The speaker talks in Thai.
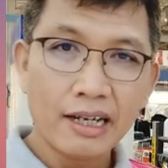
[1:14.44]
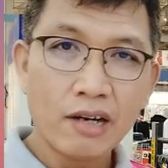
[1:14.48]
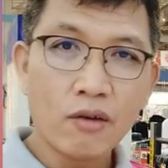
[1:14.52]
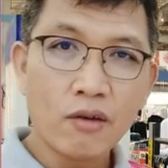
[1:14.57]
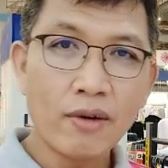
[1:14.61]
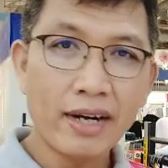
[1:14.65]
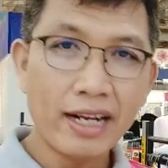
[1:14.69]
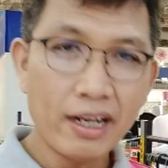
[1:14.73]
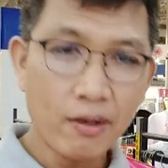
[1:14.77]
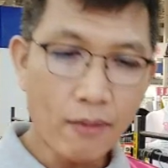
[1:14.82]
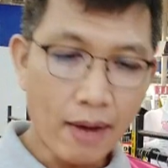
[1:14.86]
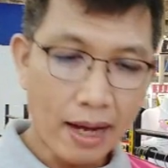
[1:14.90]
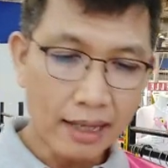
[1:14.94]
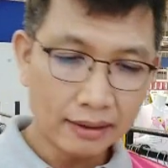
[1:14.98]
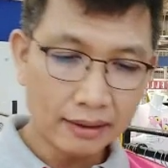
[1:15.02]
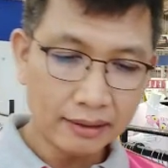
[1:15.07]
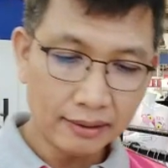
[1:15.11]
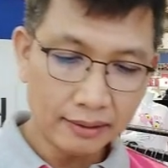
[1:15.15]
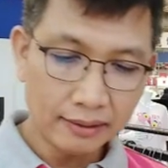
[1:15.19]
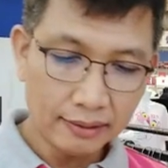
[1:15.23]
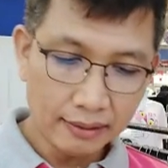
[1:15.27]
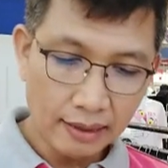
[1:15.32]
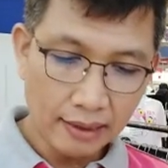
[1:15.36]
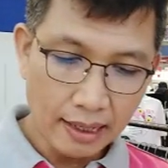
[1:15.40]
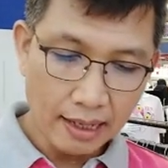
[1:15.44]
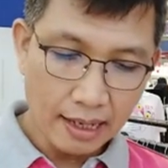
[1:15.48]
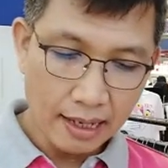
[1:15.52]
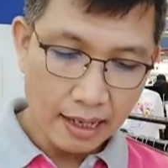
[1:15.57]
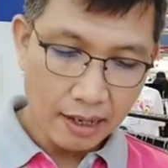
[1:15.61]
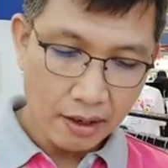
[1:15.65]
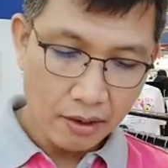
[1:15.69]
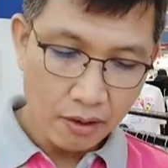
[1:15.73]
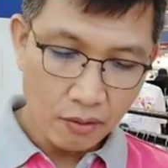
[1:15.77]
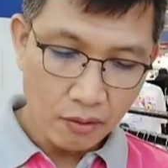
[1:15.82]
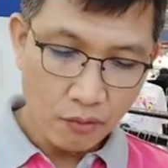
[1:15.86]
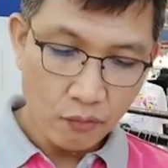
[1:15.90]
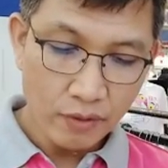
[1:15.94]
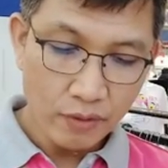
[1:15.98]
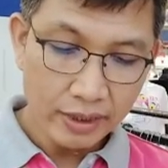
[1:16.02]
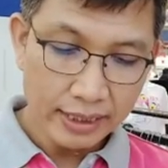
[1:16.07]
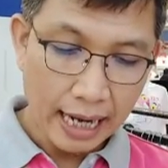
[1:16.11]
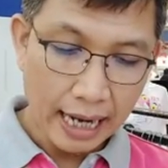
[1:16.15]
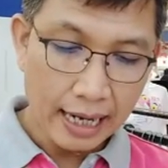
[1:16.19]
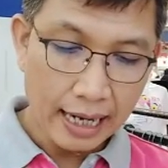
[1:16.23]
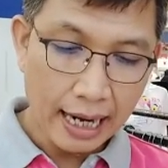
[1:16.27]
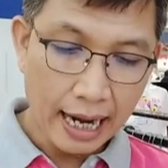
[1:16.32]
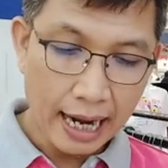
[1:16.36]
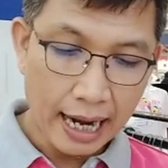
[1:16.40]
วันนี้วันวิ
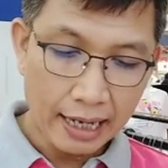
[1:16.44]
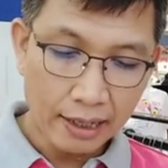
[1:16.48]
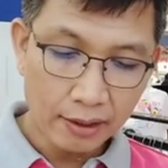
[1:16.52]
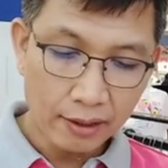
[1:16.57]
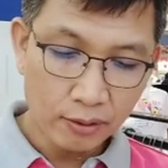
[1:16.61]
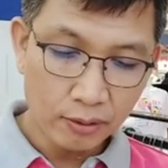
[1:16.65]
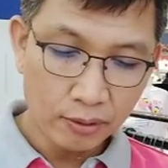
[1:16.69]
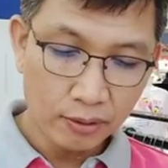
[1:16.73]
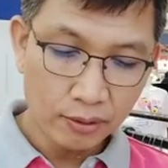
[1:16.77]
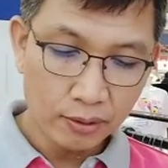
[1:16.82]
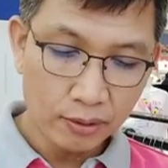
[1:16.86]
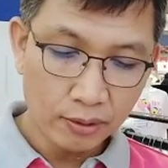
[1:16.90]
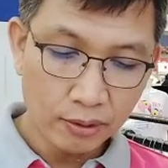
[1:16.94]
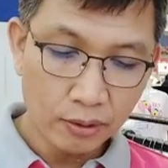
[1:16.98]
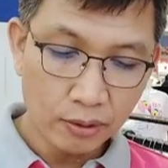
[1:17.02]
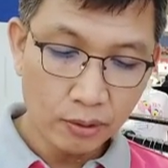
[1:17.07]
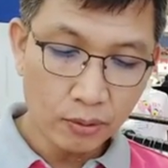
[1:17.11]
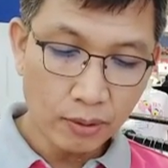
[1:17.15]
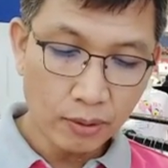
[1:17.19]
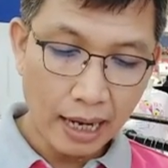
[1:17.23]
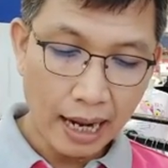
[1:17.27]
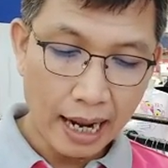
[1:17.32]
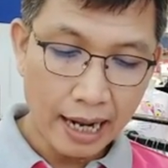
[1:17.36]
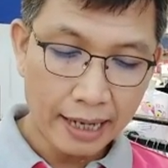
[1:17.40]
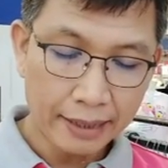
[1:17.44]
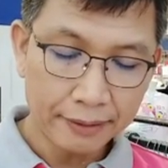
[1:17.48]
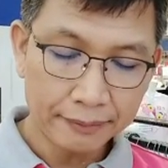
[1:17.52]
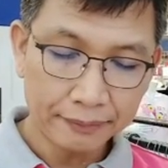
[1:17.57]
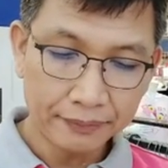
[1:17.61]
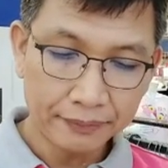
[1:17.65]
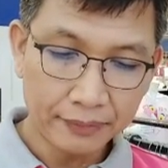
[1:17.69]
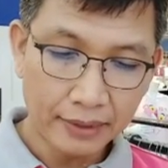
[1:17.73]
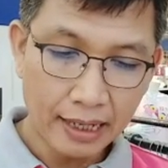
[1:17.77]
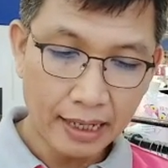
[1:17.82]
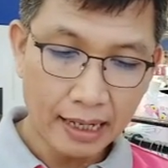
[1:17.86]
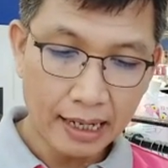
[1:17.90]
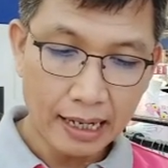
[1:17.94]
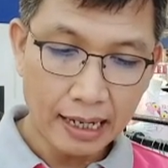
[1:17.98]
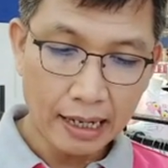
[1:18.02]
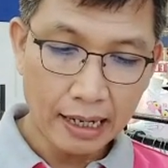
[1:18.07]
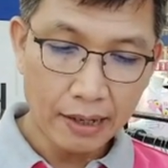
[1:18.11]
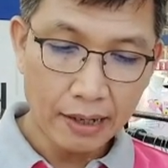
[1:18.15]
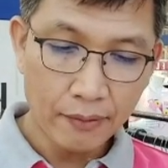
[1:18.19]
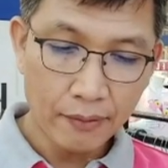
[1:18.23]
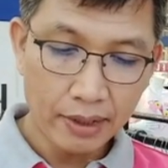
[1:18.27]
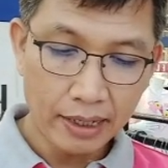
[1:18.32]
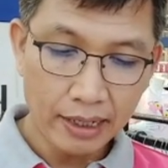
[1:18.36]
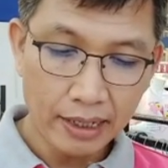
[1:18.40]
สาขานะคุณลูกค้านะ
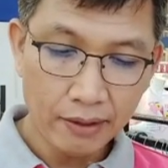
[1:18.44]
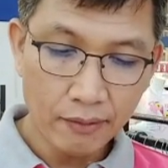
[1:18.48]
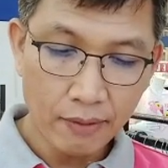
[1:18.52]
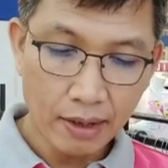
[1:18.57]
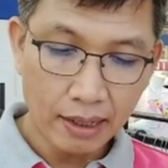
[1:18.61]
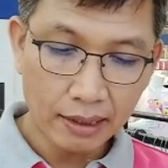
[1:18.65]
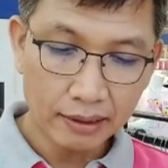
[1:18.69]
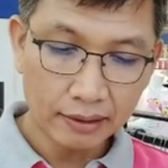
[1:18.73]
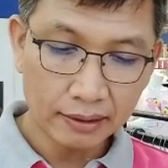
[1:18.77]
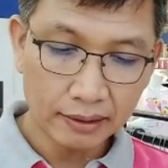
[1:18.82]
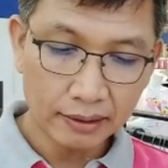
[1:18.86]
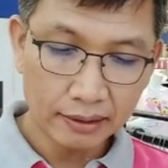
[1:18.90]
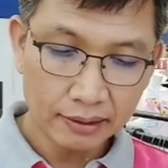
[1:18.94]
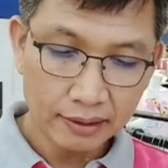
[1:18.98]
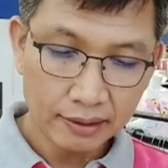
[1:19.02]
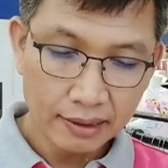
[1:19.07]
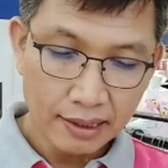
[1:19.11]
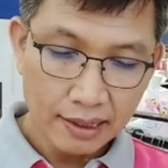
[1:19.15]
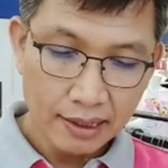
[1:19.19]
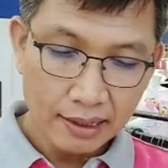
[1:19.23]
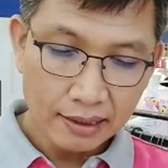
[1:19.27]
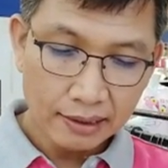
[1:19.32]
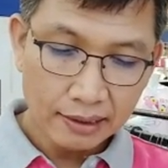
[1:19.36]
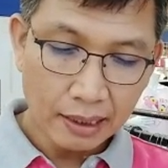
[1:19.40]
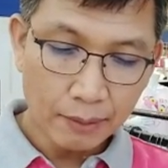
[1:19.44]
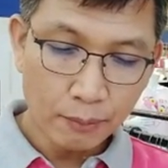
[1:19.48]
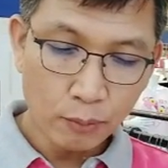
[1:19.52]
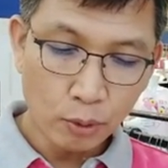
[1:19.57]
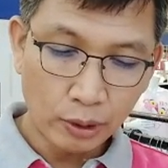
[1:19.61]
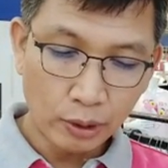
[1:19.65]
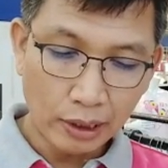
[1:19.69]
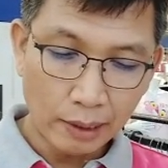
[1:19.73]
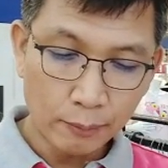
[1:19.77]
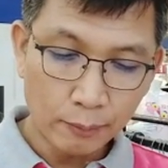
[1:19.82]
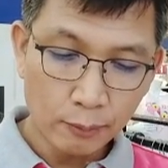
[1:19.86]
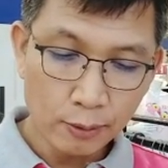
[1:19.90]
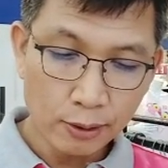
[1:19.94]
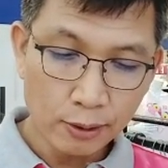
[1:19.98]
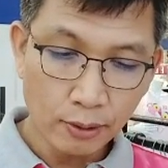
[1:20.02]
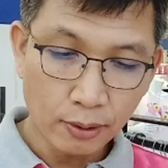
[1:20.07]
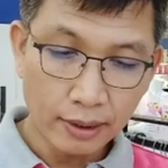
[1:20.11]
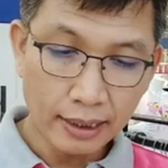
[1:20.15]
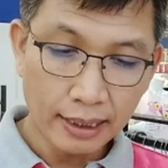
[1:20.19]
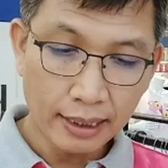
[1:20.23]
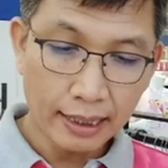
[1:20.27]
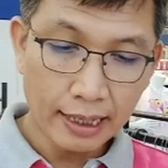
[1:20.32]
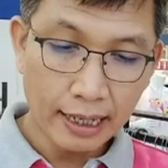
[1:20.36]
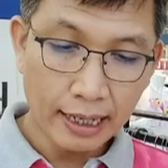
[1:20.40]
วันนี้วันทำบุญทำกุศ
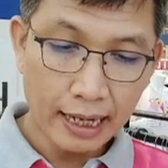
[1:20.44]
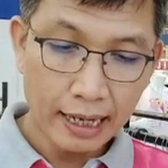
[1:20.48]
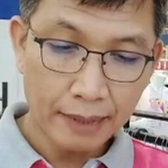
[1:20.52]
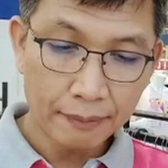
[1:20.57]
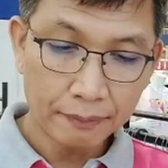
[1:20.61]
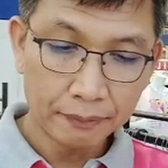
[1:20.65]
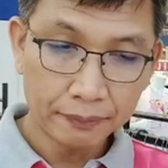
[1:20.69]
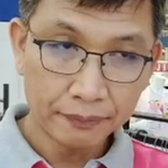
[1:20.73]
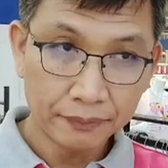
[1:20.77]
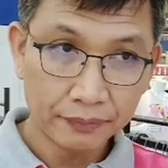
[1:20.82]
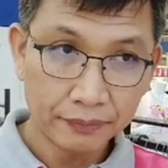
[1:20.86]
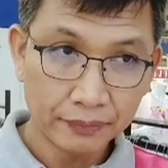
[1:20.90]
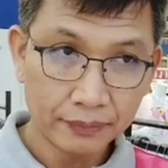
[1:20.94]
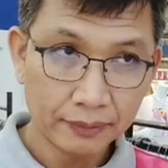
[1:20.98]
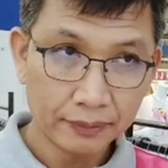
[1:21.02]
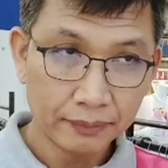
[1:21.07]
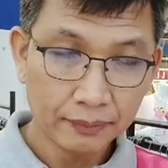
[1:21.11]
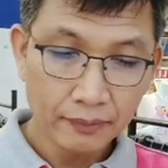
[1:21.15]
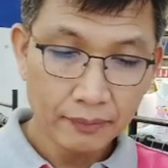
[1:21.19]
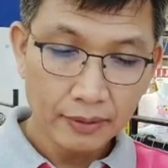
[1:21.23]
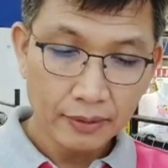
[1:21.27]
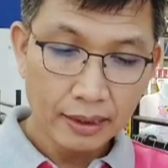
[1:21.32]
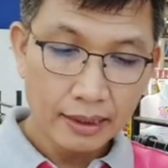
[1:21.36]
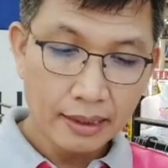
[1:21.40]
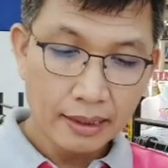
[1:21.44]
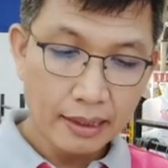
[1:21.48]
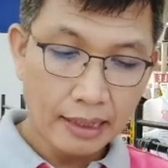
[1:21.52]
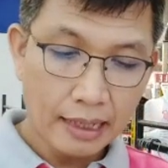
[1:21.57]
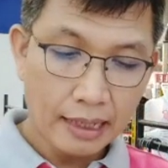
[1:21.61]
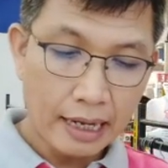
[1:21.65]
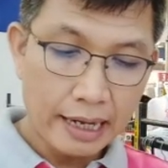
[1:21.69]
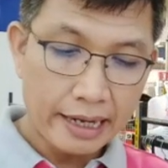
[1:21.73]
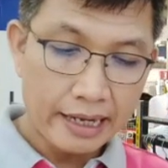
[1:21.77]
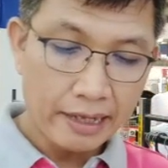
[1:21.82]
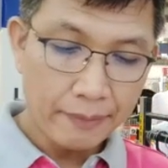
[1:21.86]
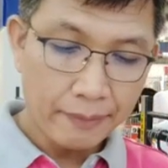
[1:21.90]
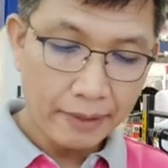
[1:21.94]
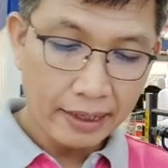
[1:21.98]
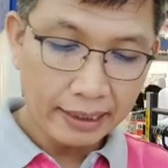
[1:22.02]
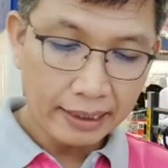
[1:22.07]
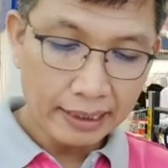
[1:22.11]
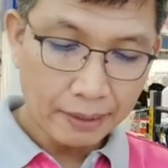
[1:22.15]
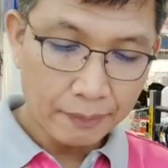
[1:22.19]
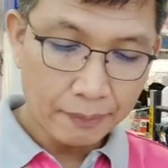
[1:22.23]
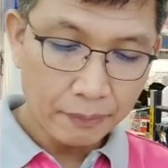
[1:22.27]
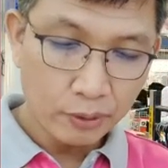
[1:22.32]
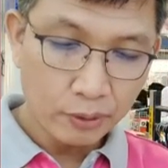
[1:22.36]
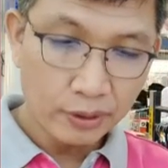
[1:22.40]
ลนะครับ ใครยังไม่ได้
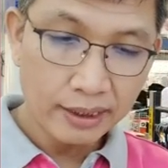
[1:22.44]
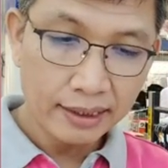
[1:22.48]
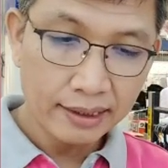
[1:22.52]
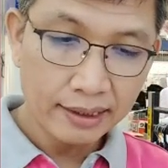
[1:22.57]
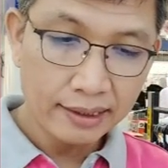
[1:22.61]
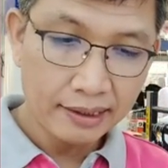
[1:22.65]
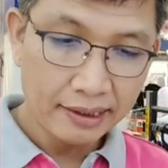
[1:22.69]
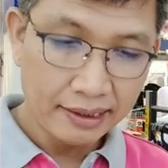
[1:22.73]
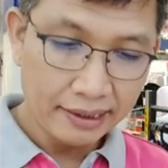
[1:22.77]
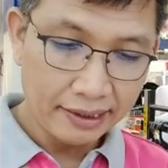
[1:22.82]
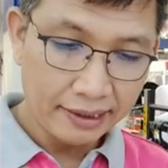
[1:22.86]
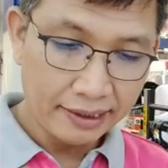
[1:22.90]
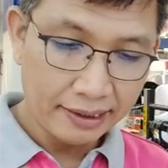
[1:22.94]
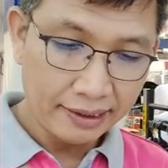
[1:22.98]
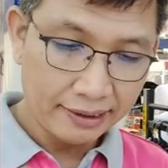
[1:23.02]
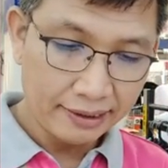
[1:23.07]
ทำบุญเอ่ย